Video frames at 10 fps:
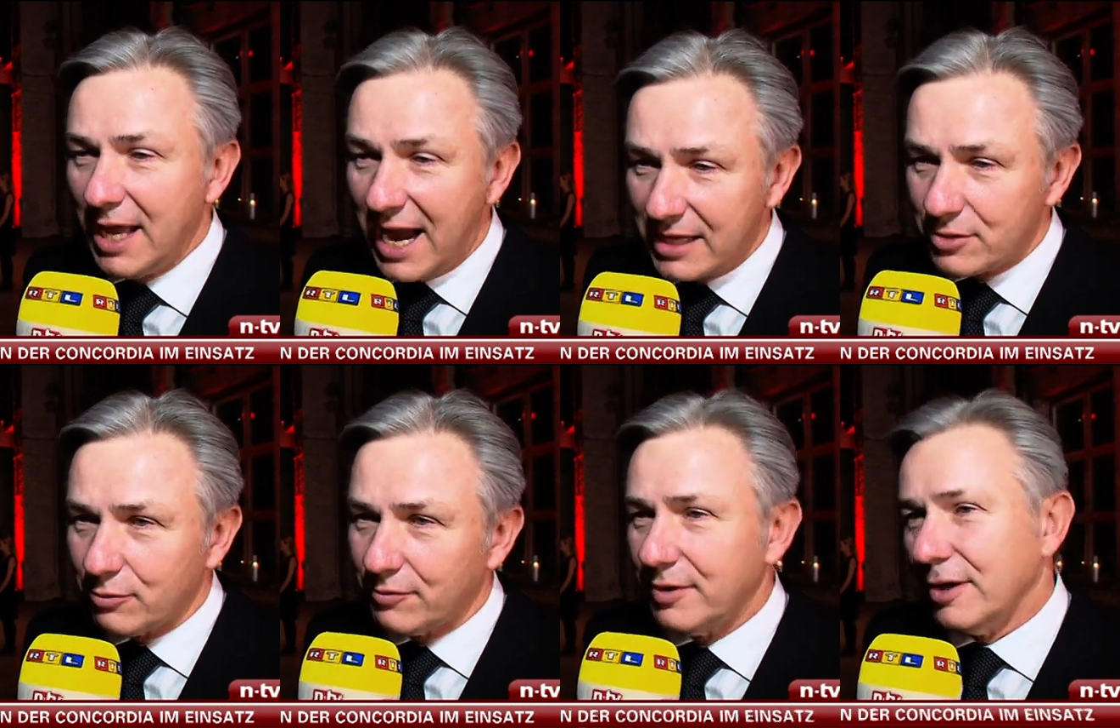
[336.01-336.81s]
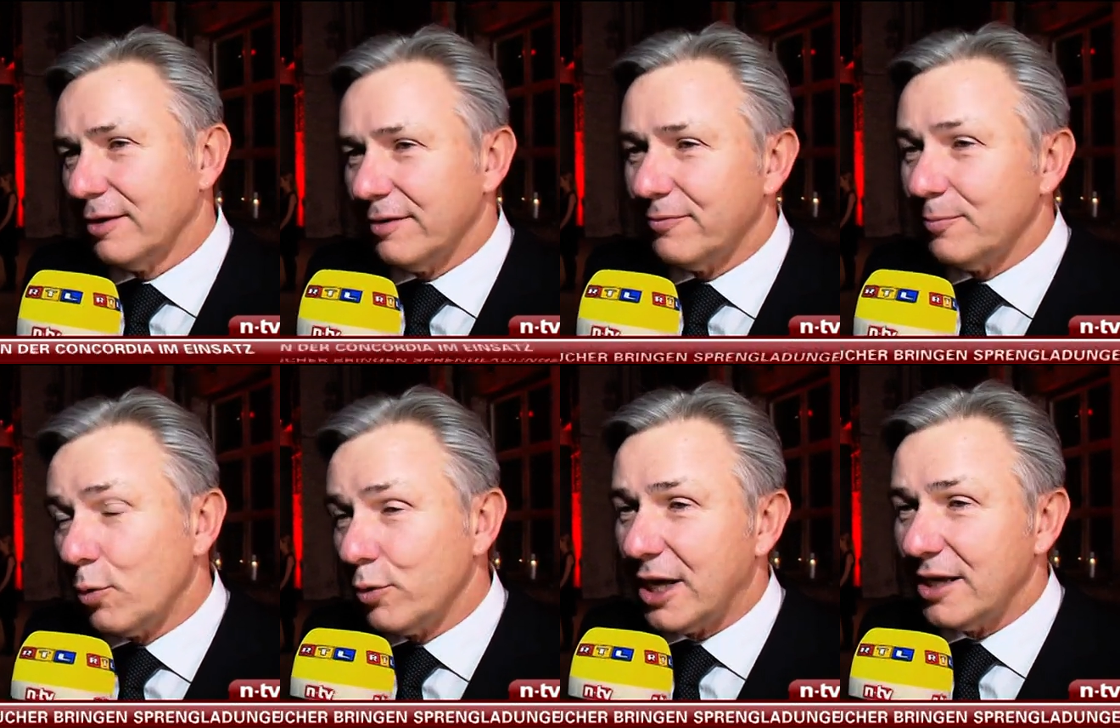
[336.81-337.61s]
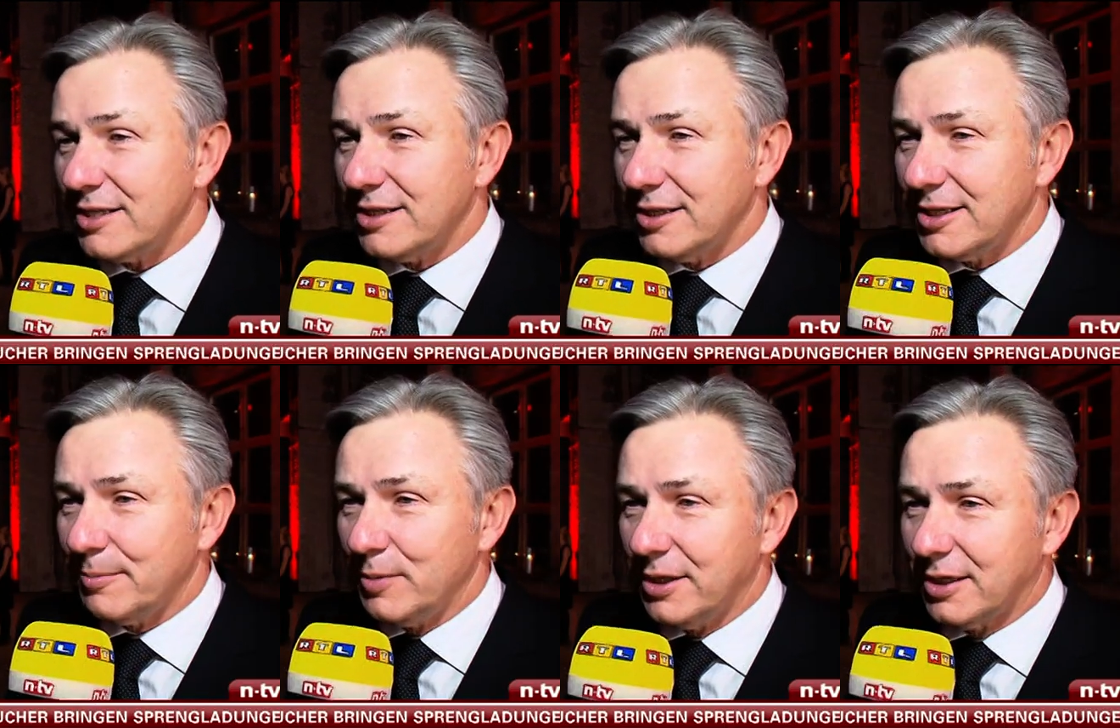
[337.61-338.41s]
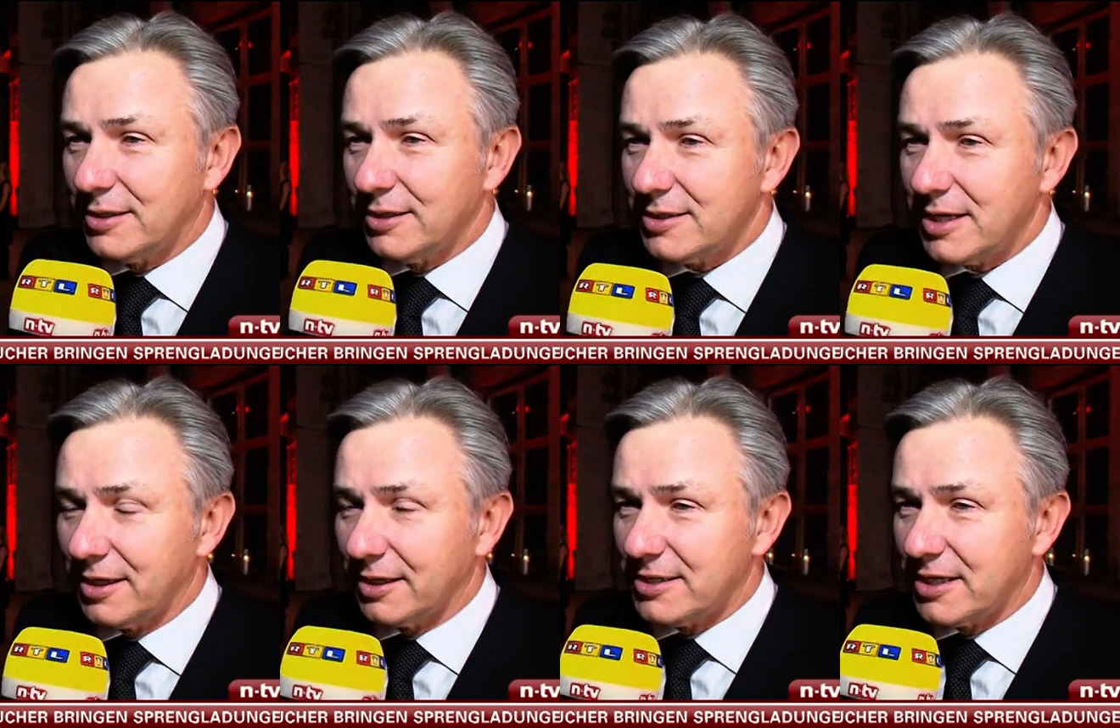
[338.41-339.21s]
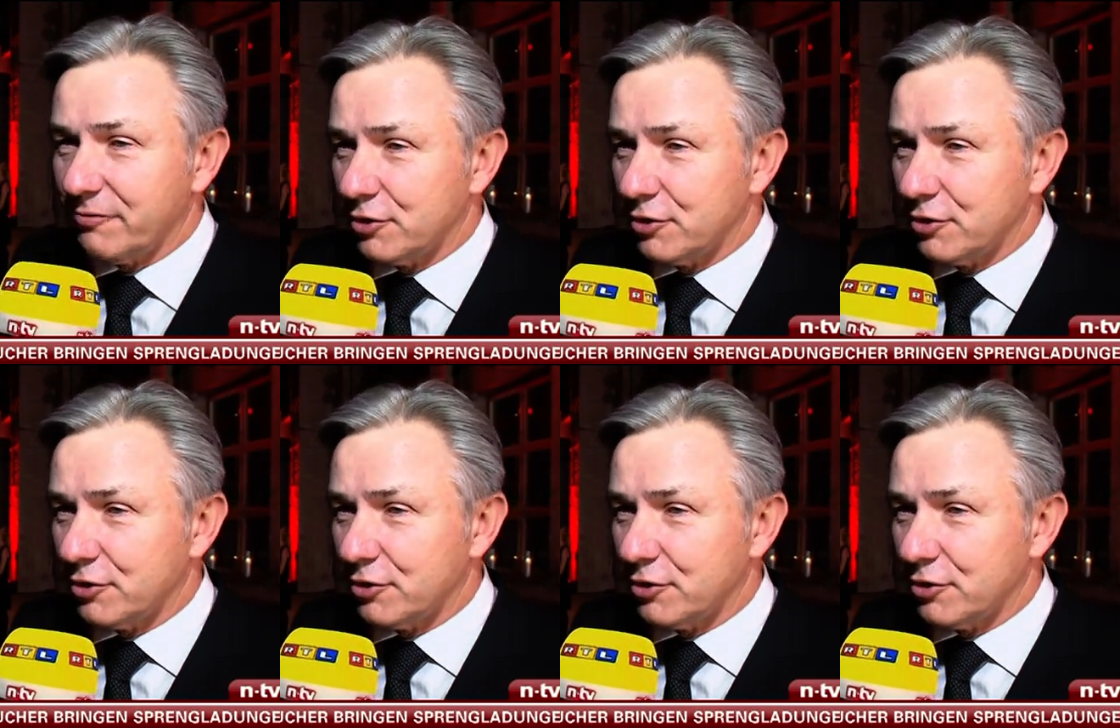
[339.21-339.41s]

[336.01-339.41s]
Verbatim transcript: Also, äh, Mode hat sich etabliert, ist ein riesiger